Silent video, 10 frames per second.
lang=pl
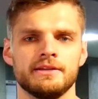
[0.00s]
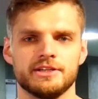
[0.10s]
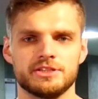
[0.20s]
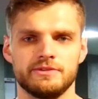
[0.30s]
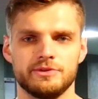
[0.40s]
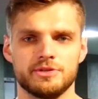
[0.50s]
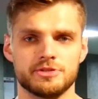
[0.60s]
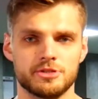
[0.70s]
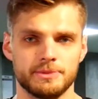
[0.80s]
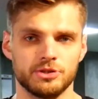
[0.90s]
Także
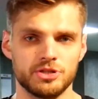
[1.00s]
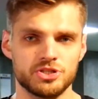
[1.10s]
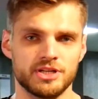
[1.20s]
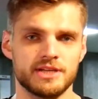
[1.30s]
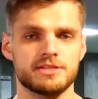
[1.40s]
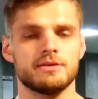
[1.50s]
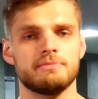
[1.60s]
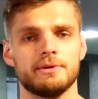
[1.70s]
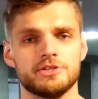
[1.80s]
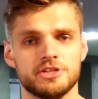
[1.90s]
stwierdziłem, że zrobię to jeszcze raz.
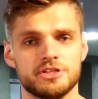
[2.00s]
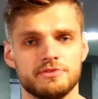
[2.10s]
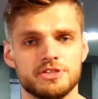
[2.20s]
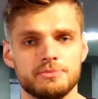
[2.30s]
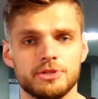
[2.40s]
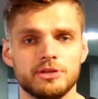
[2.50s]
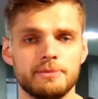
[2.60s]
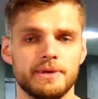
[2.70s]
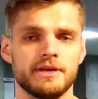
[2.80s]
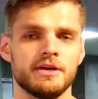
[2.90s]
Mam nadzieję, że wyjdzie mi to
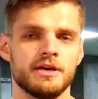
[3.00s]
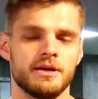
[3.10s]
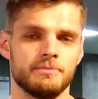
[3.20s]
lepiej.